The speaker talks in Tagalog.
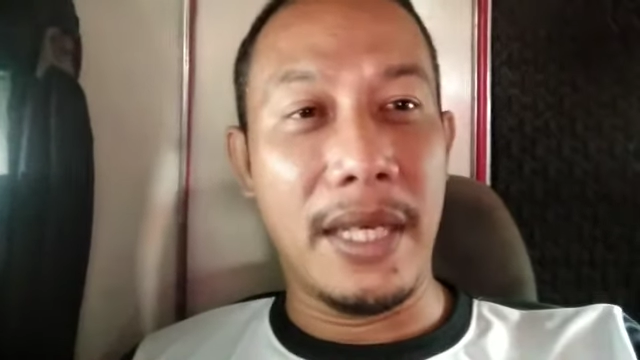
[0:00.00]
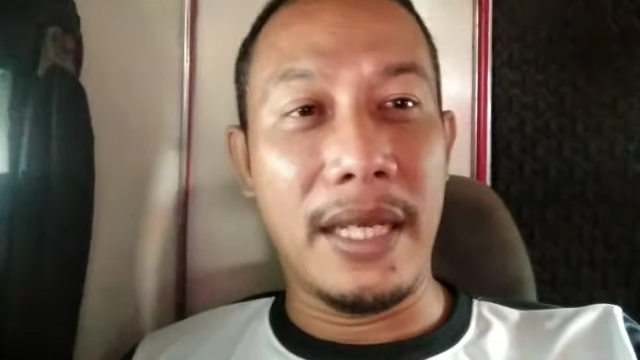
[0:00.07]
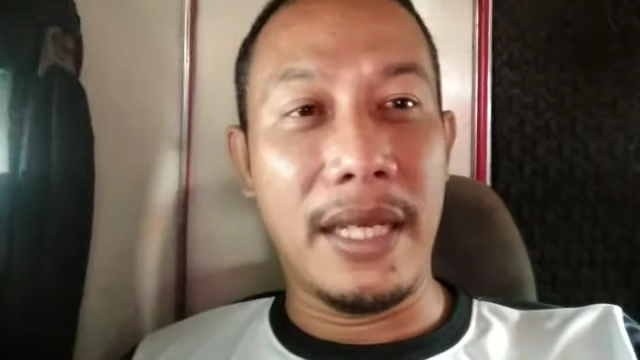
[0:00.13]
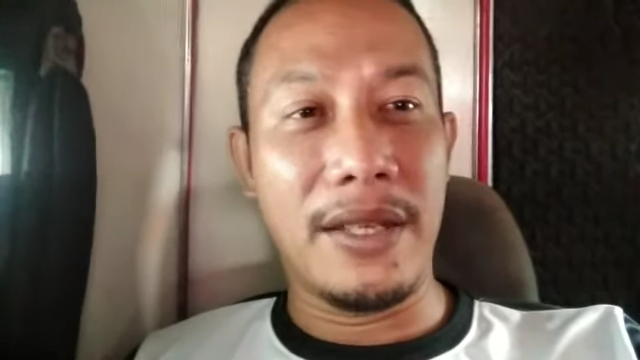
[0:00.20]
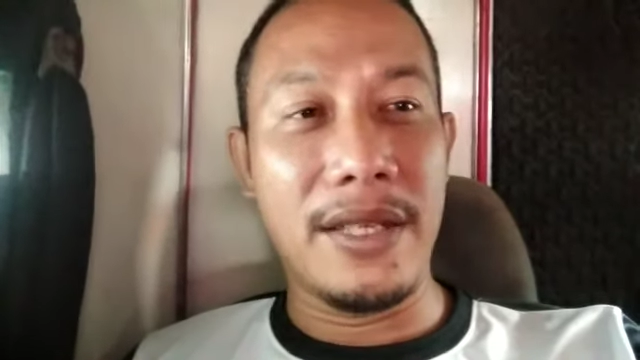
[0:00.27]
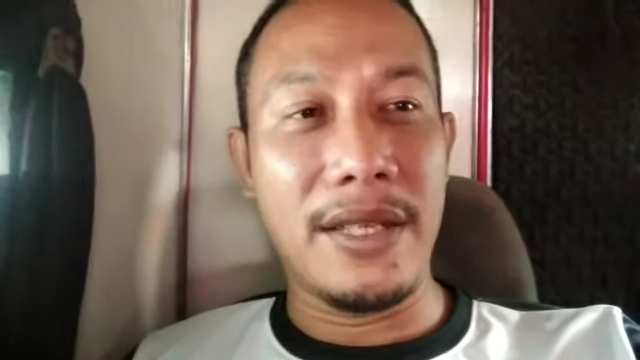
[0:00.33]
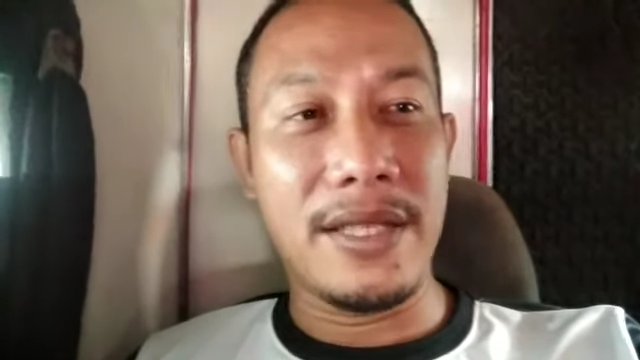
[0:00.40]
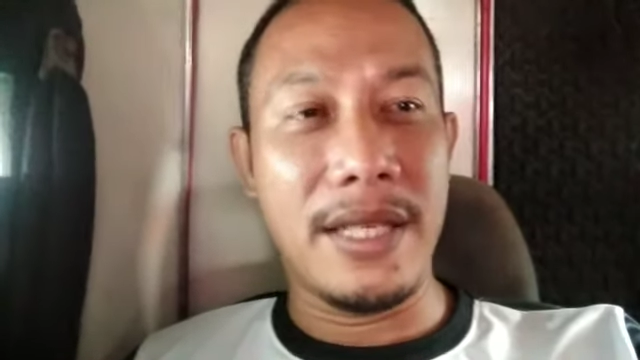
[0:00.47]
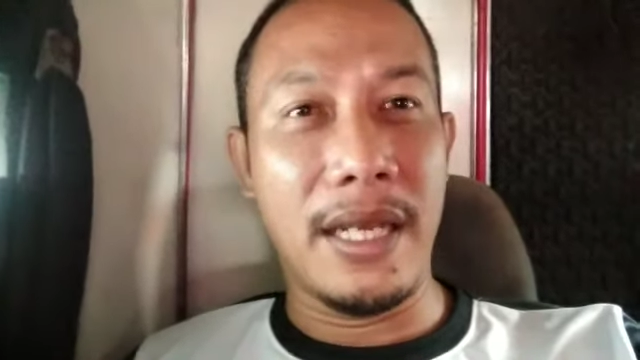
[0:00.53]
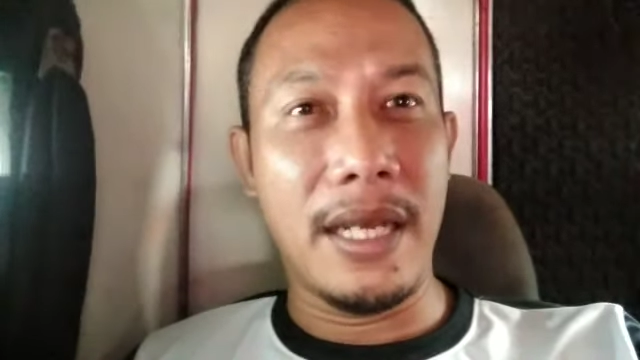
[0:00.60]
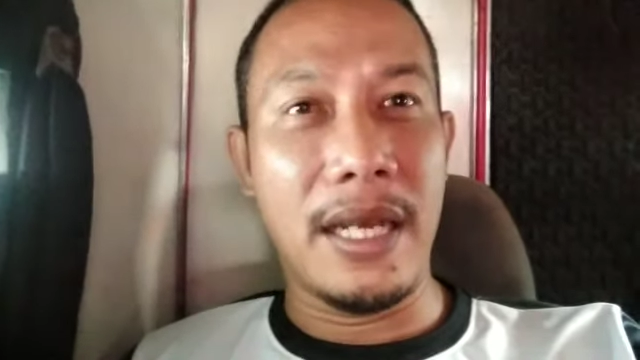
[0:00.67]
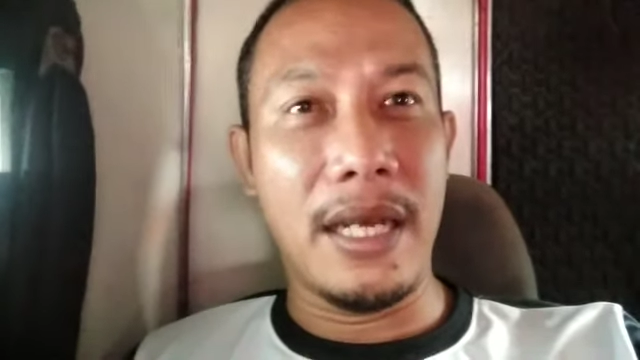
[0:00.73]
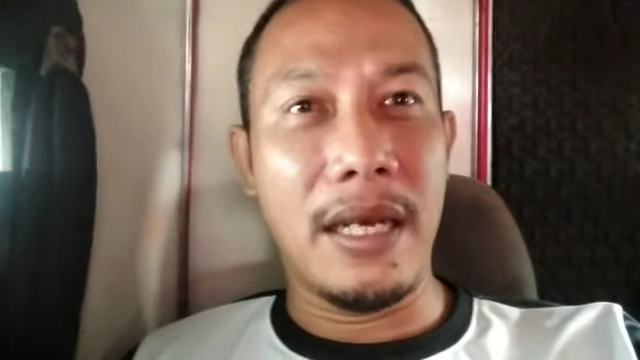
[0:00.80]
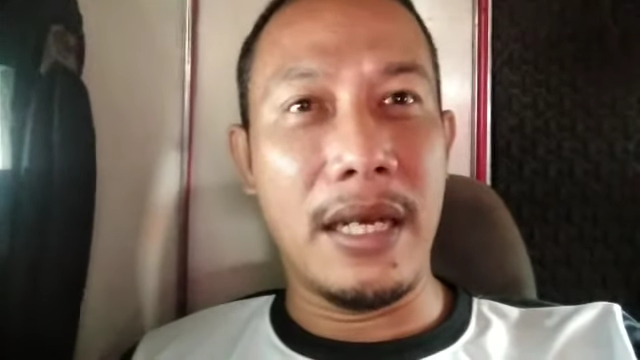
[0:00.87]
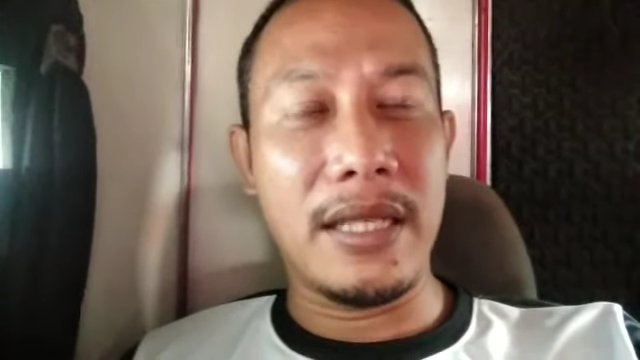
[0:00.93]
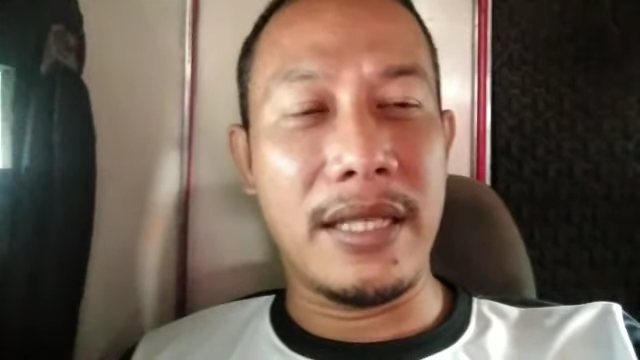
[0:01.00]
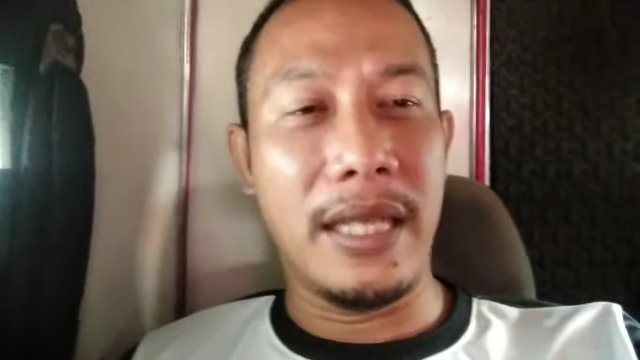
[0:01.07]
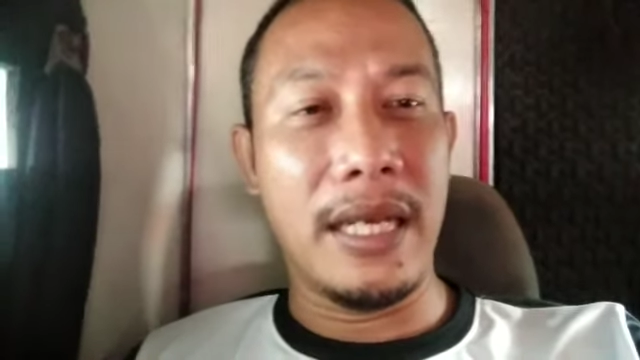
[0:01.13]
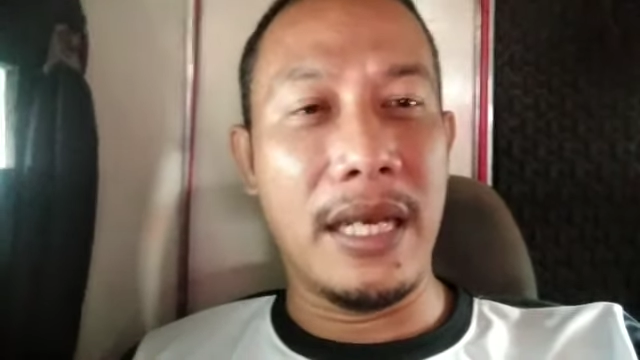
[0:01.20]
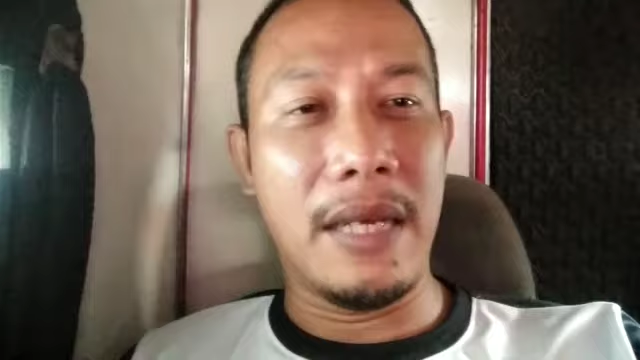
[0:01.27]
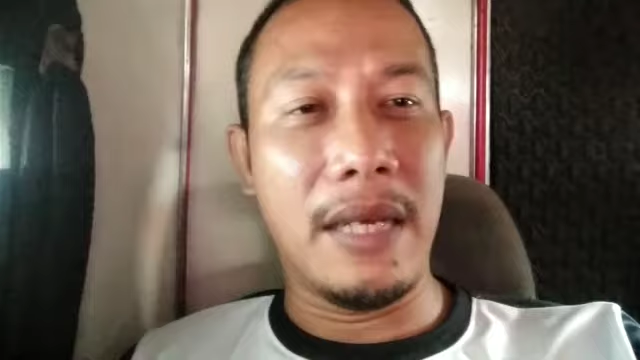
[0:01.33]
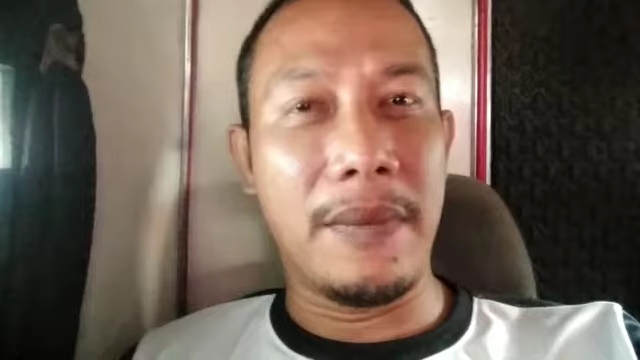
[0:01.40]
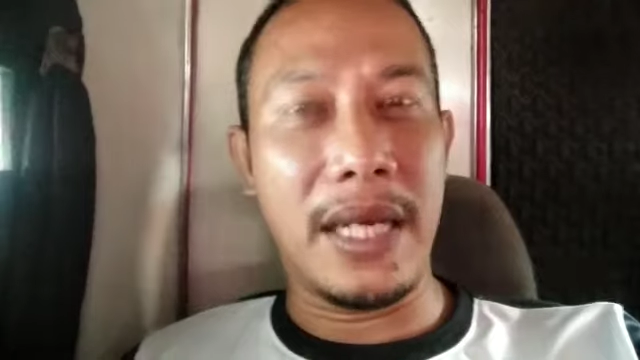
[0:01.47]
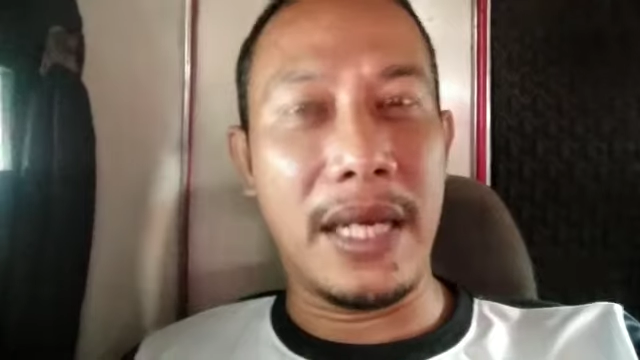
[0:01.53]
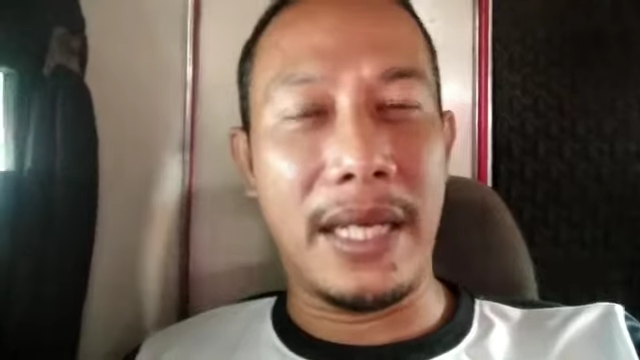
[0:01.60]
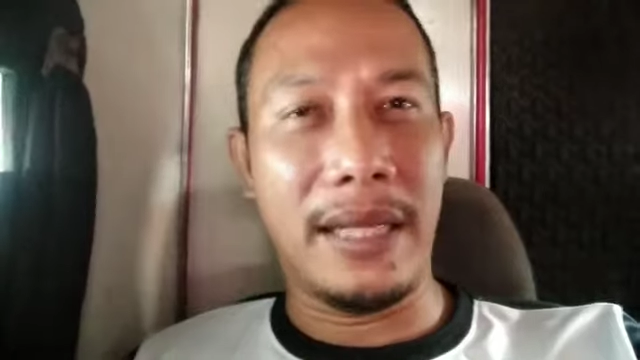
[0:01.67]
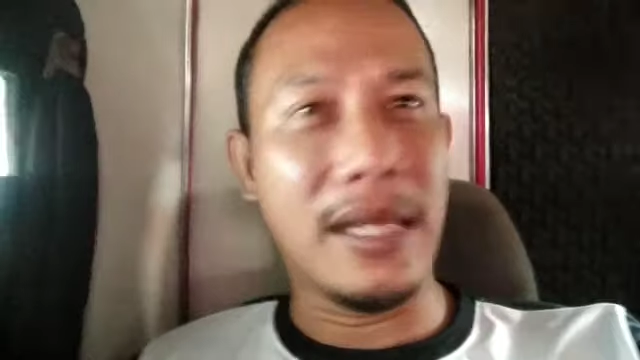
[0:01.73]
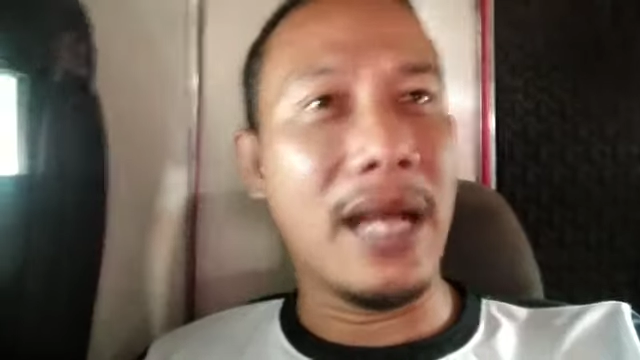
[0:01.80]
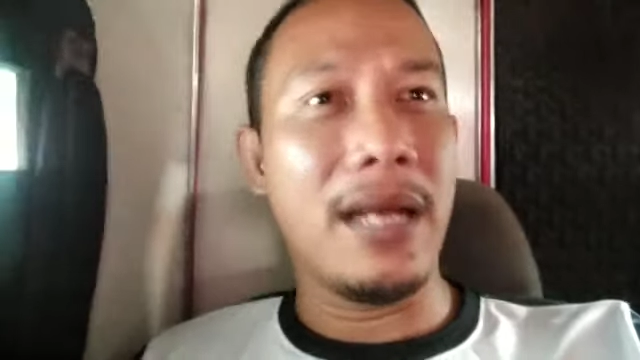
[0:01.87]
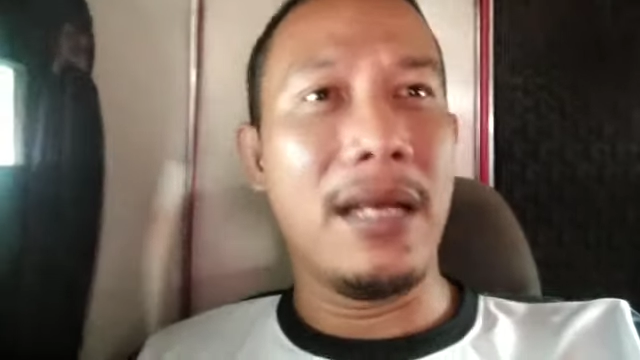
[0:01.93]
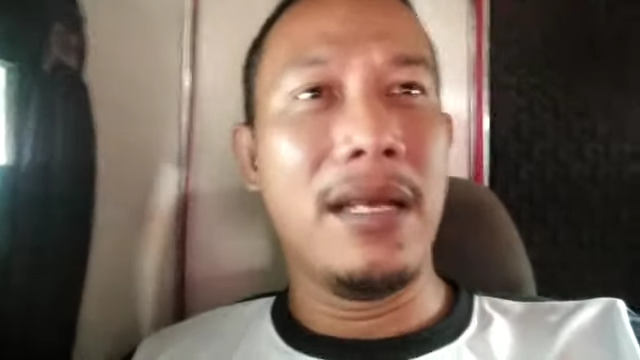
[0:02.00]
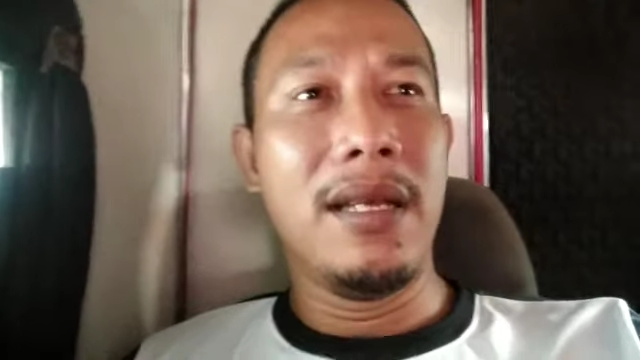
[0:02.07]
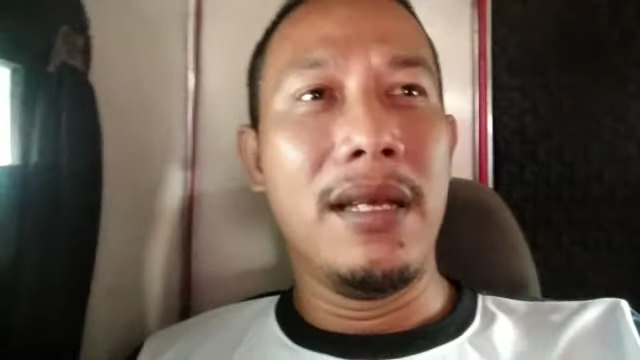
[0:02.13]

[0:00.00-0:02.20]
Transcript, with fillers: wala na gid sila sila makakita